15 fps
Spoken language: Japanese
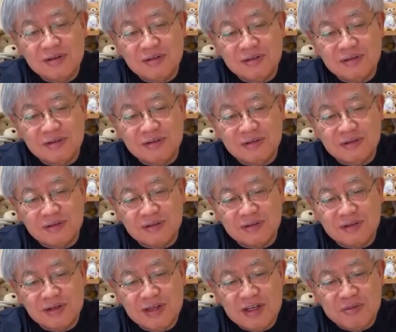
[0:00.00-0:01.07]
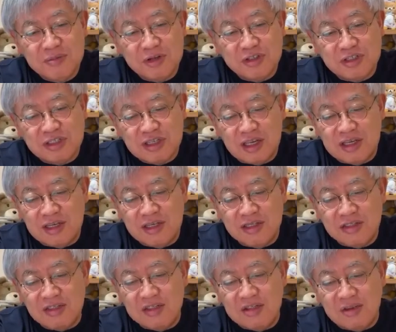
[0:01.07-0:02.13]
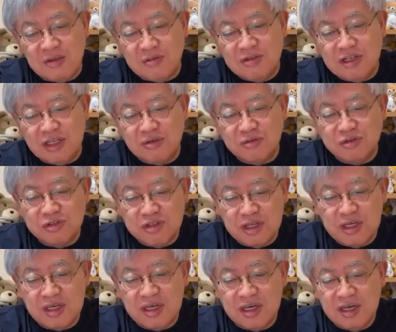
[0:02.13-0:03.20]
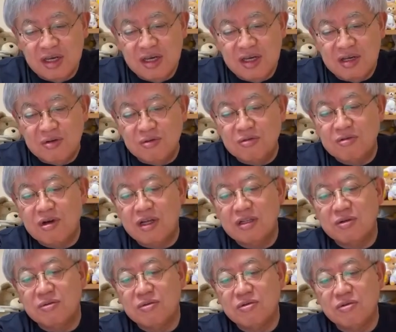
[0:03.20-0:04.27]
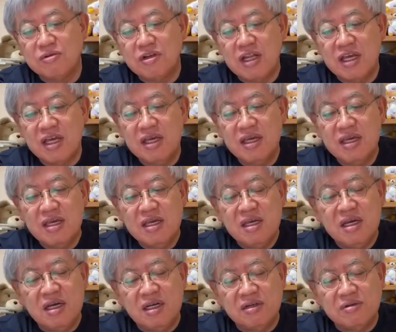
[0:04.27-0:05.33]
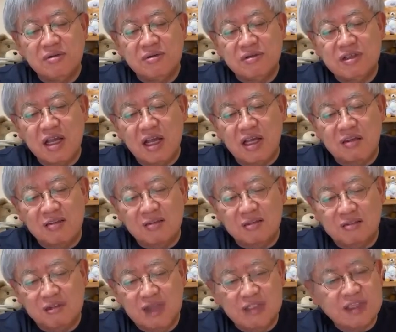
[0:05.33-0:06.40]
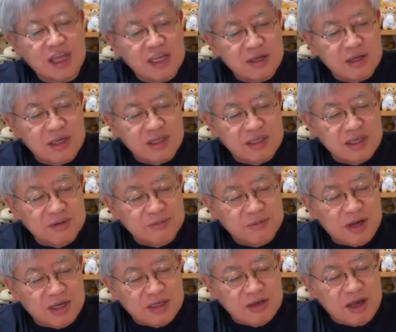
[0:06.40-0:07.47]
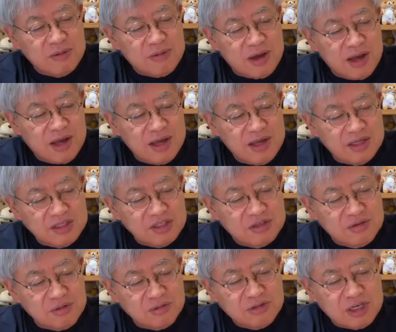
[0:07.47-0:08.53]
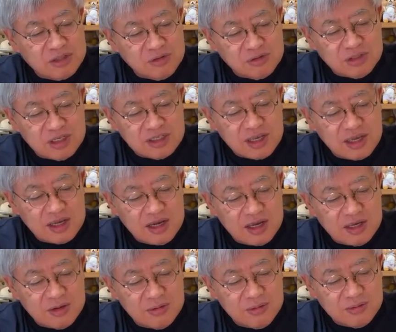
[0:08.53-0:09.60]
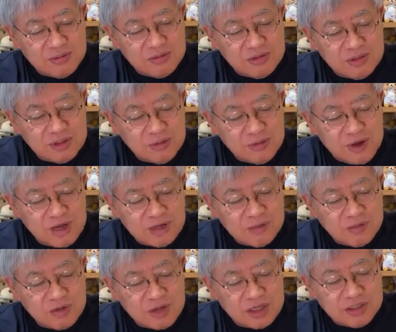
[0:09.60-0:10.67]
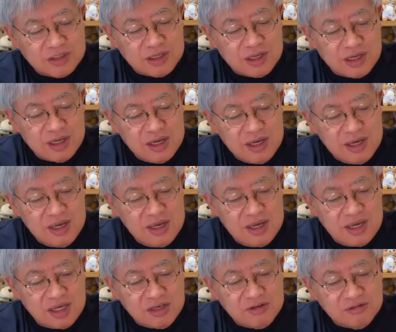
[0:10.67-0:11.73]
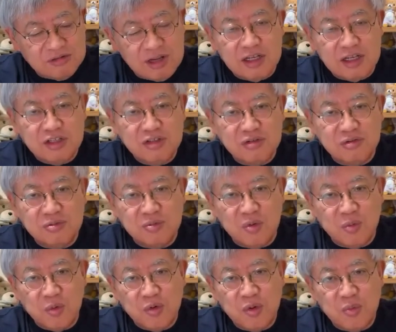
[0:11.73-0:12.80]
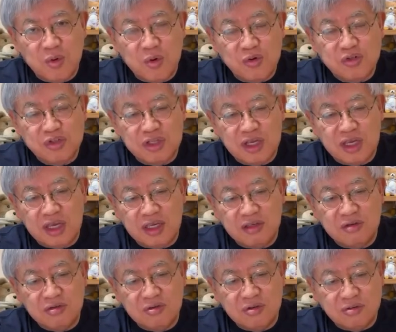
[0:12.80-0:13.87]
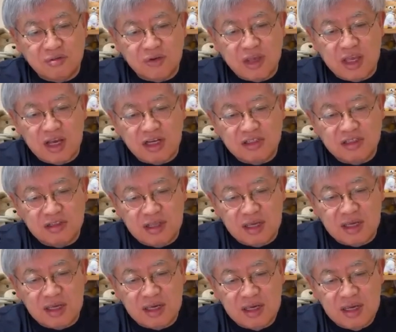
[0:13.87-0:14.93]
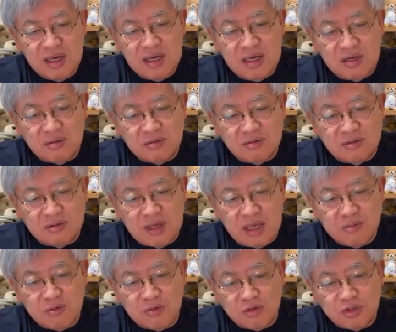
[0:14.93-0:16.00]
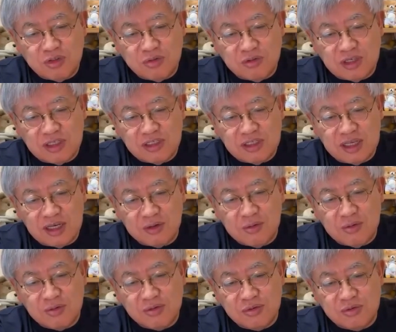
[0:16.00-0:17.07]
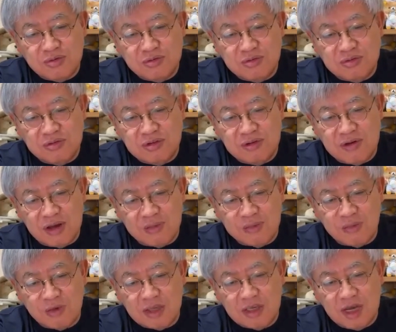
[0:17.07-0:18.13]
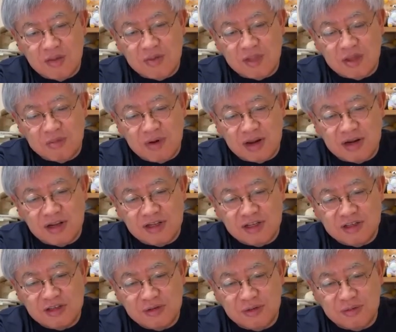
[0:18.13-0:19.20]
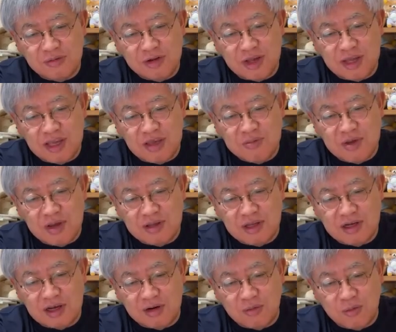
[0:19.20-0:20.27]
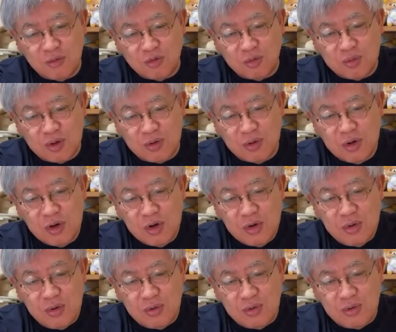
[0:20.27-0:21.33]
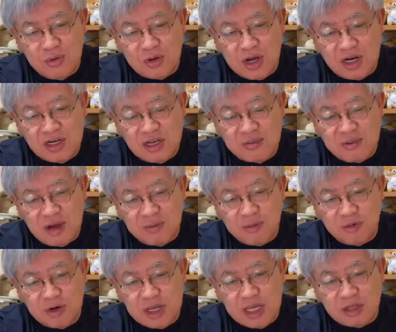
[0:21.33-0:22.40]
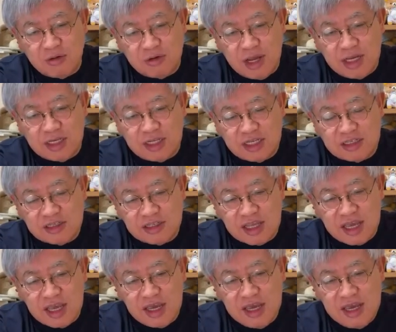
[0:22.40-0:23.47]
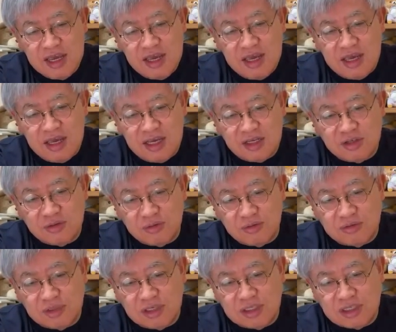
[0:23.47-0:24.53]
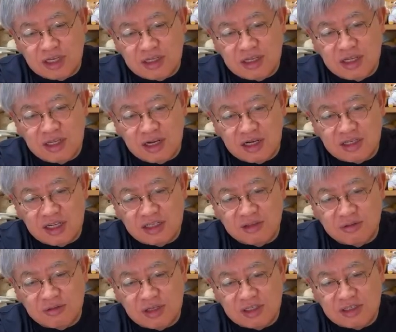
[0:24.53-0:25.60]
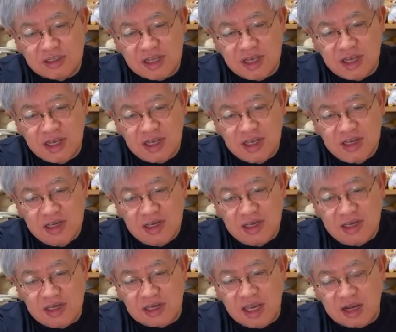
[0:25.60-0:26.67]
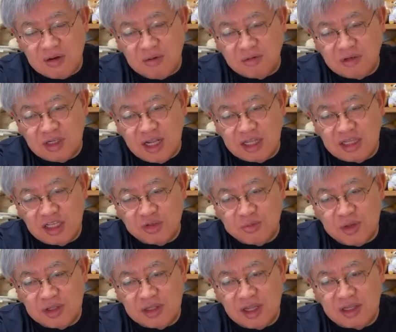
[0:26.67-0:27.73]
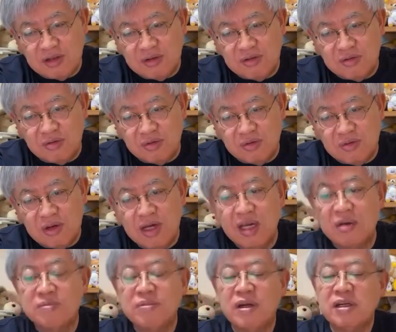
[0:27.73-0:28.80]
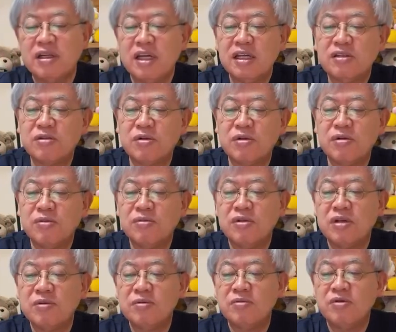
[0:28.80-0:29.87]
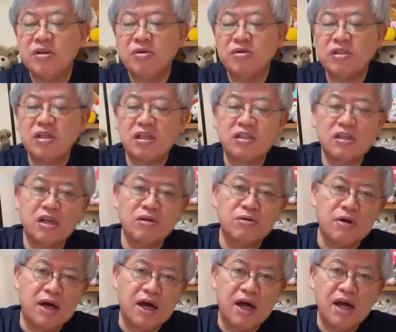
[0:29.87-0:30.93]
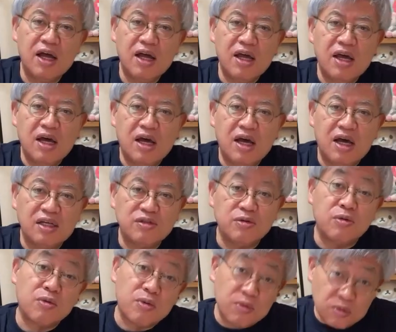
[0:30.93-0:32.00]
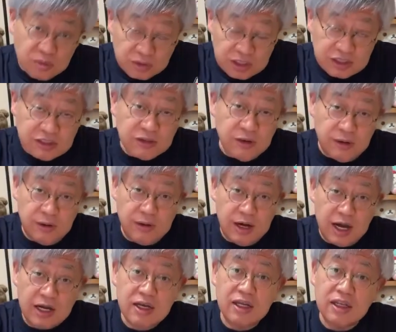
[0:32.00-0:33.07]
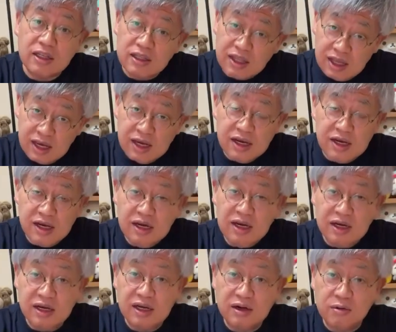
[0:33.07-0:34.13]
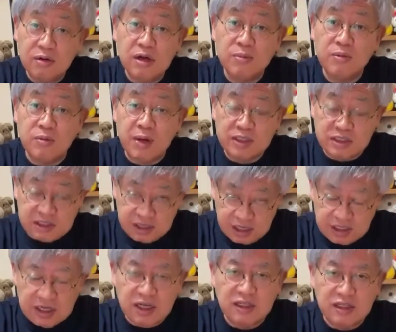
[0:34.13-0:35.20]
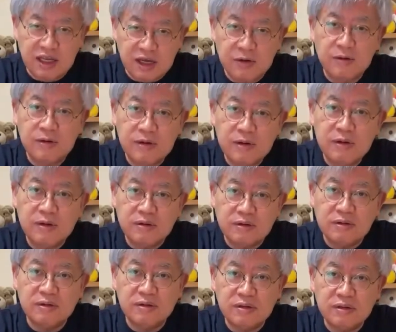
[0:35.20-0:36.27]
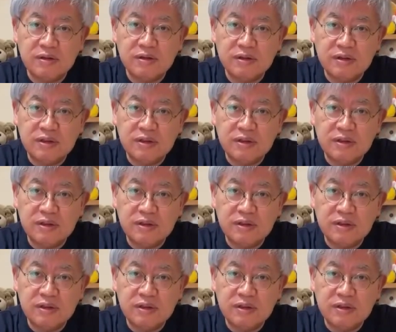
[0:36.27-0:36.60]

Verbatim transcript: うん。まあ、実際、実力者として、この間のことにね、あの、さ、あの、支え、まあ、いわば、実力者として采配を振るってお金も出して、えー、971兆にも物申して、言うこと聞かして、この M 子氏のですね、皇族ではもう極めて稀なですよ。これはエイミア殿下のお言葉を借りれば、もう例のないですね、えー、非常に残念な形のですね、えー、結婚になってしまったということは、やっぱりね、それを無理無理を示唆したのは、あ上皇后ですよ。はっきり言って。えー、これはもう間違いないんだよ。うん。